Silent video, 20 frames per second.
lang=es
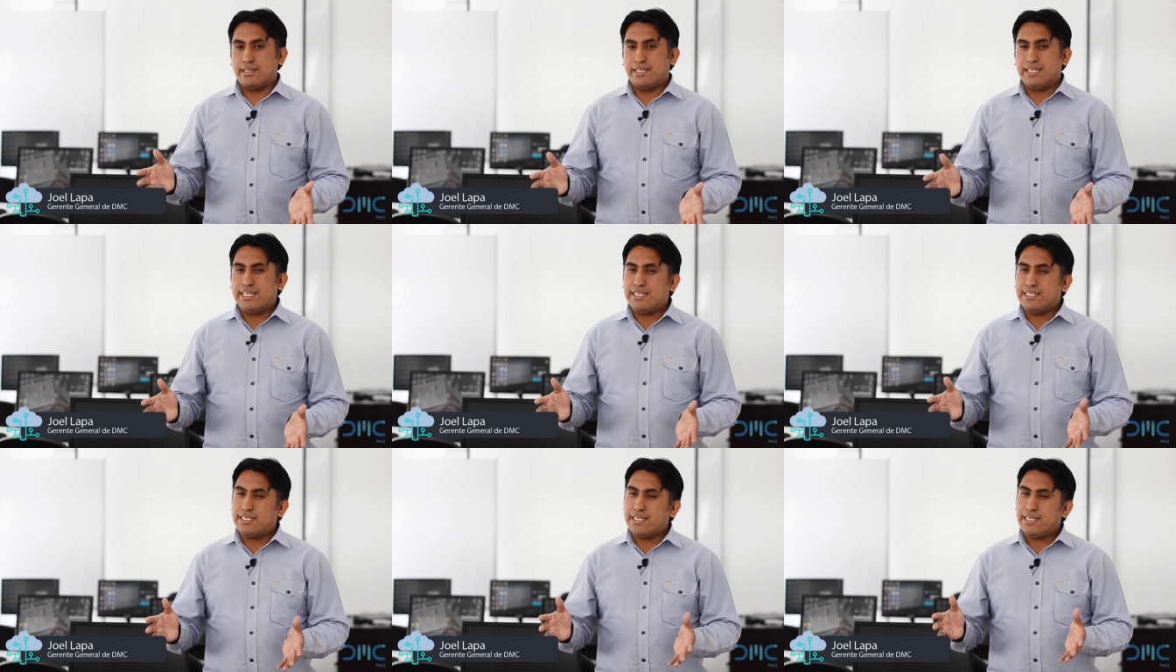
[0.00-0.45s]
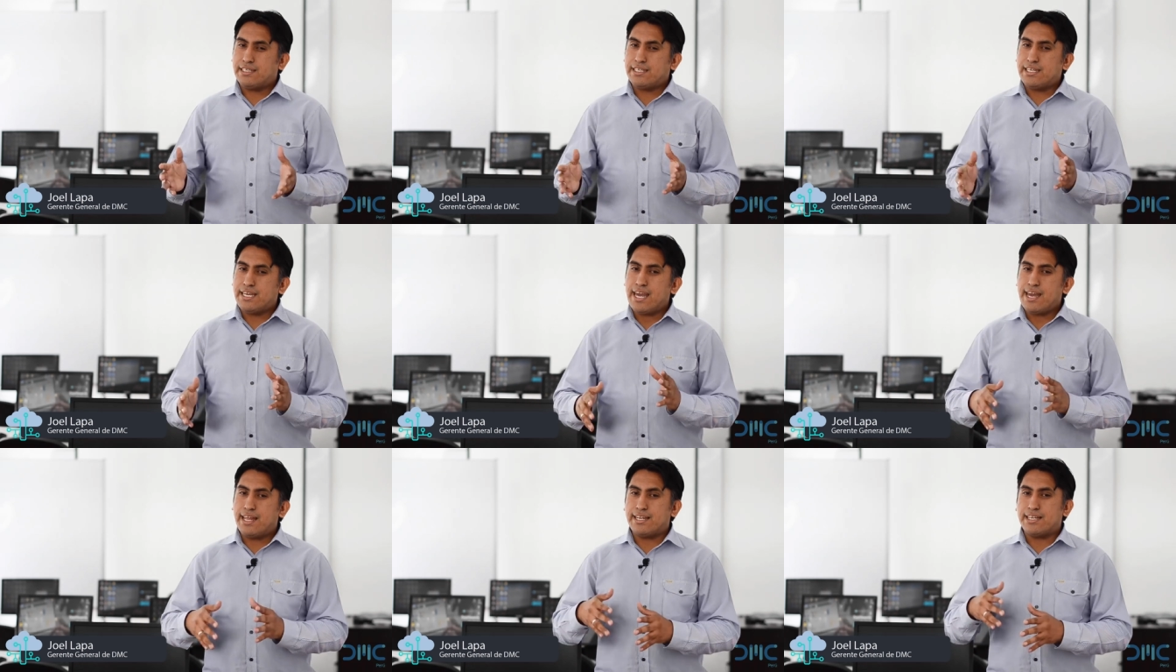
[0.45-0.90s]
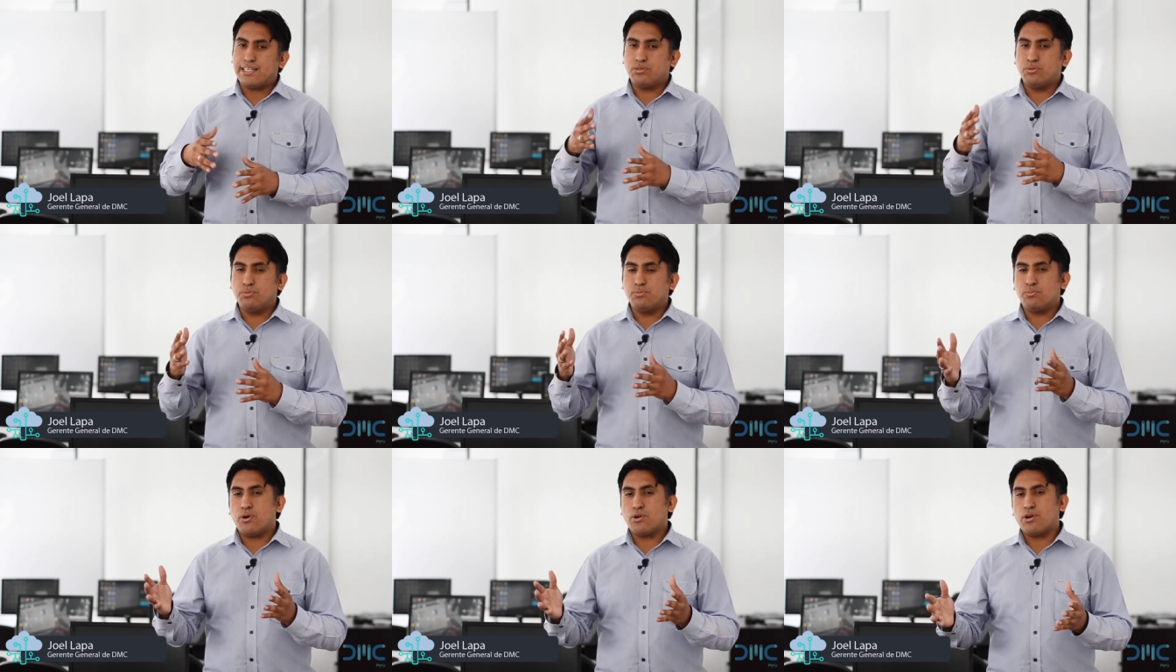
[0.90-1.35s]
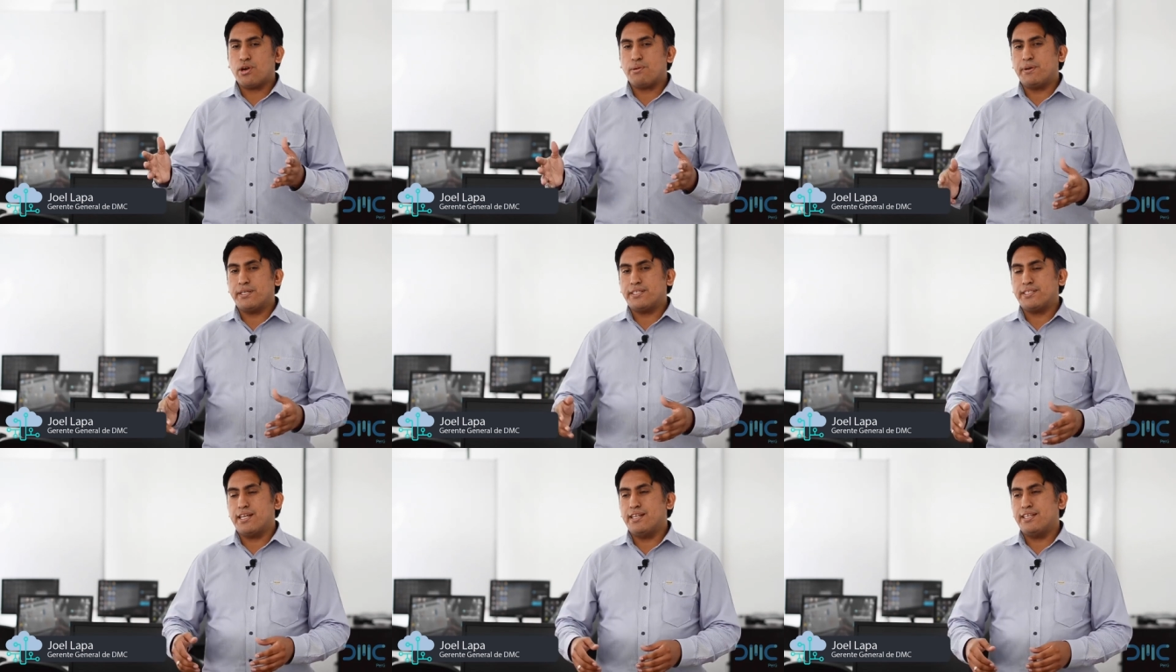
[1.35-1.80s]
Y si quieres un poco
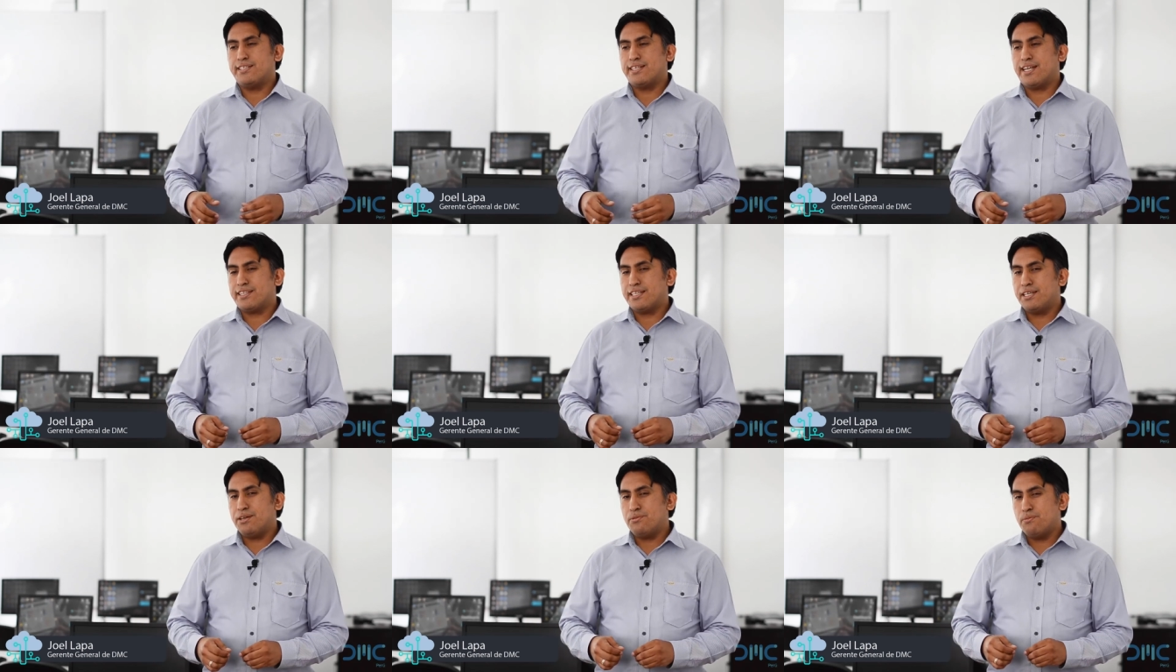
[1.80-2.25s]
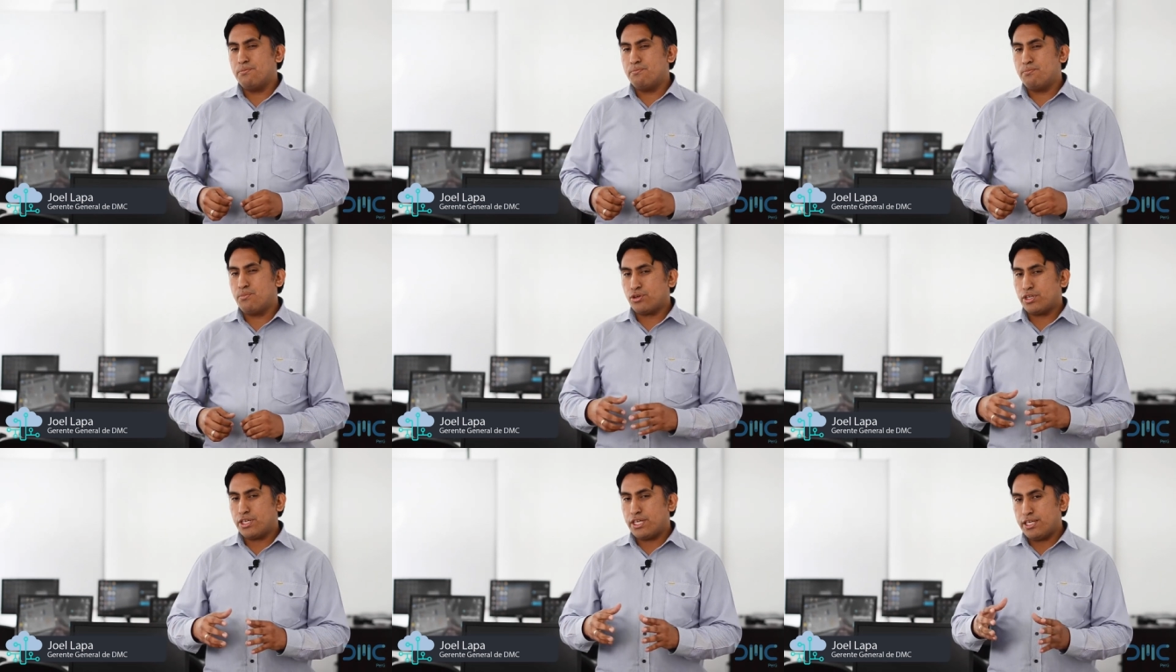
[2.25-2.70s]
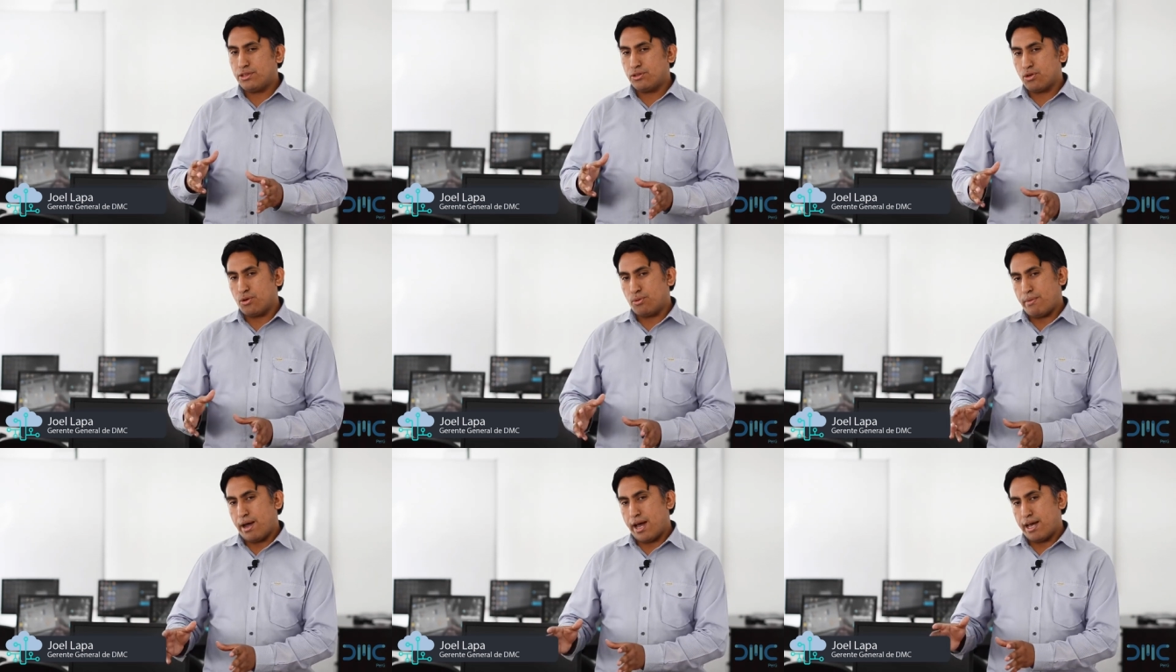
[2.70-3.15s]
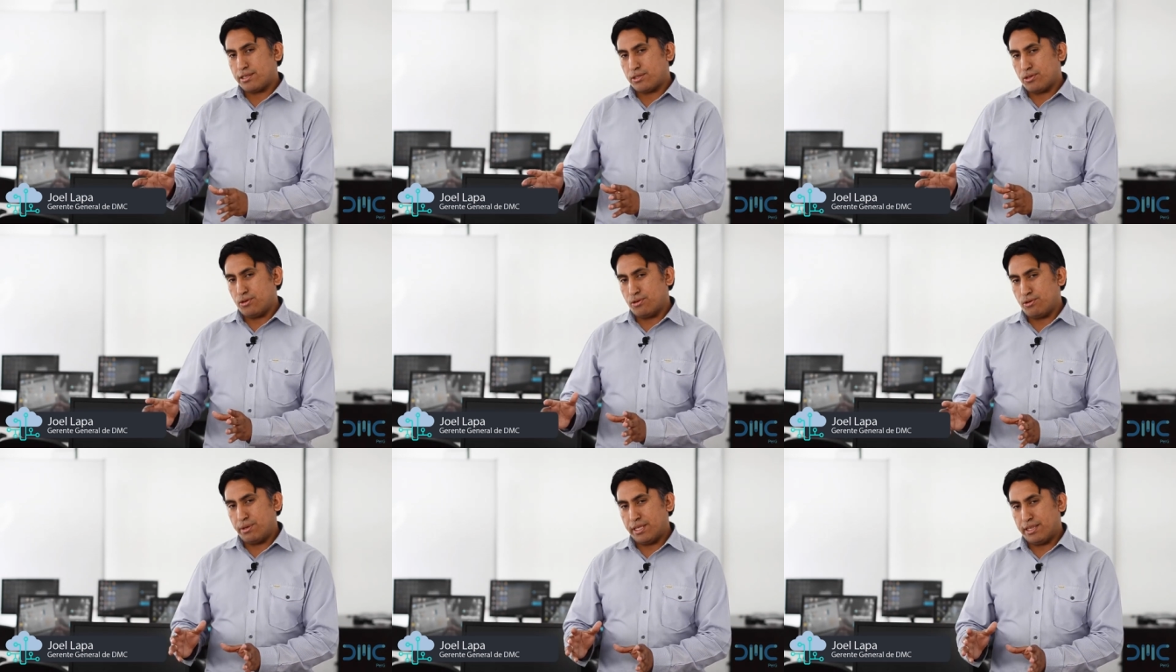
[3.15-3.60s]
especializarte un poquito
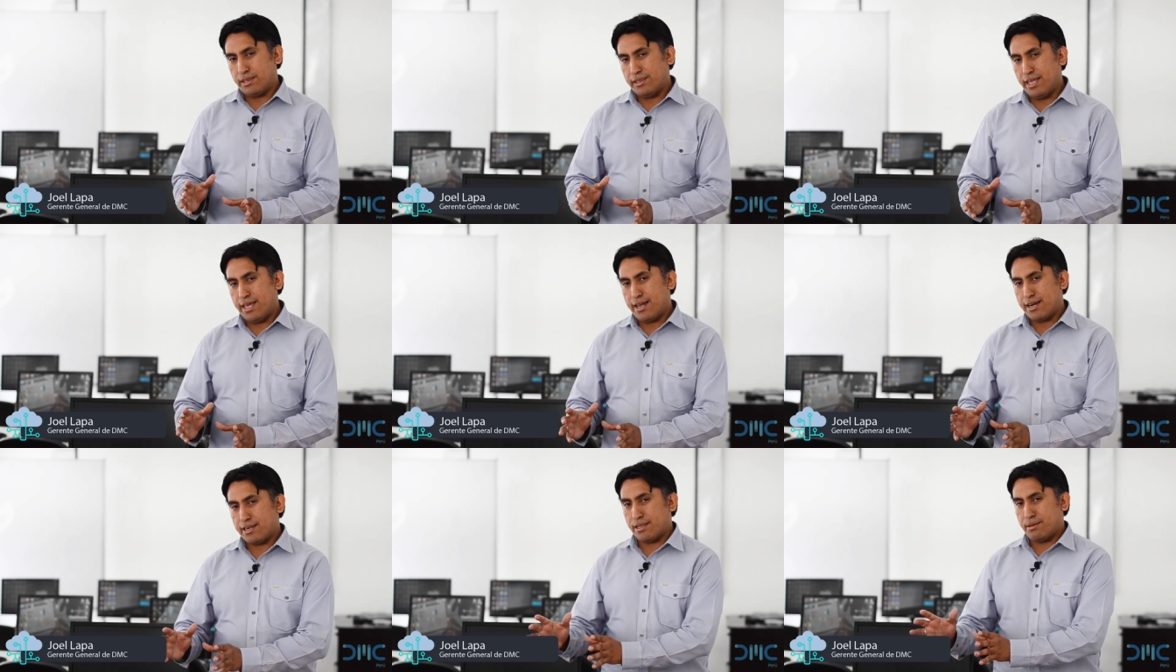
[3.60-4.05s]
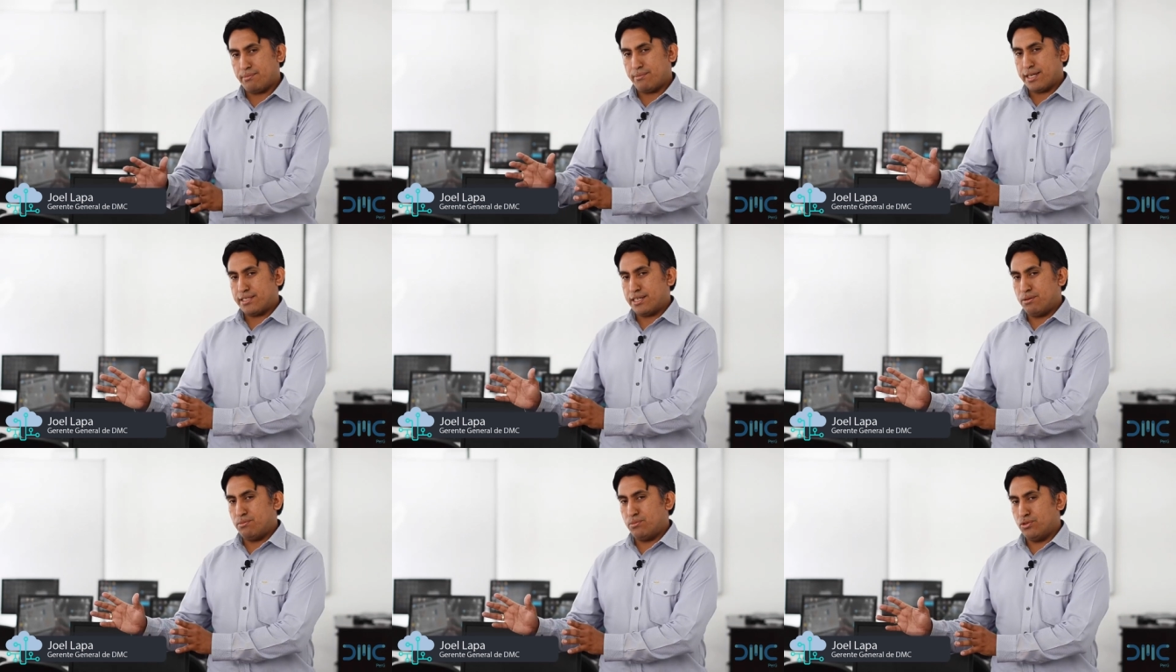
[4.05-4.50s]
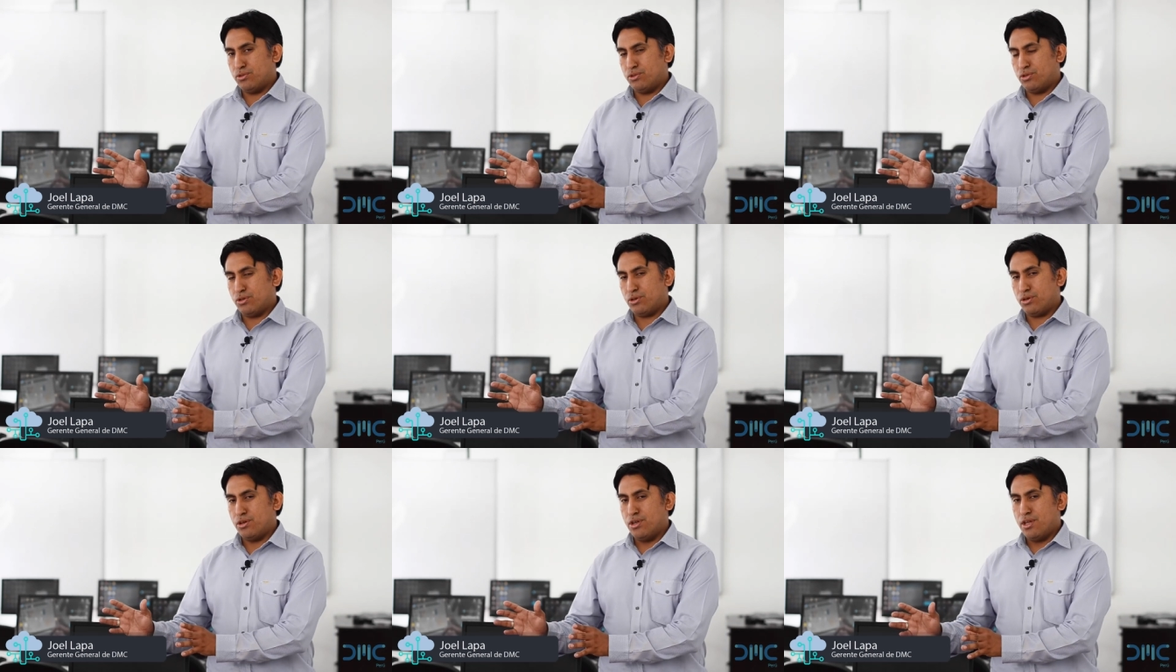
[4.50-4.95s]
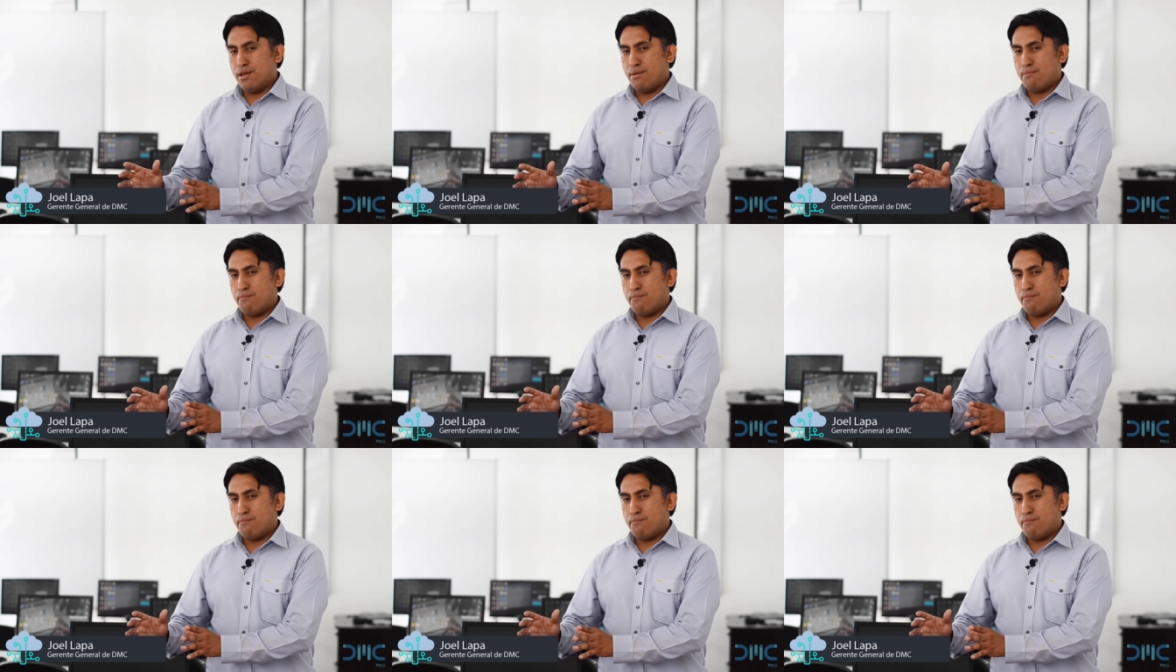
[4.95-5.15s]
más o meterte más al mundo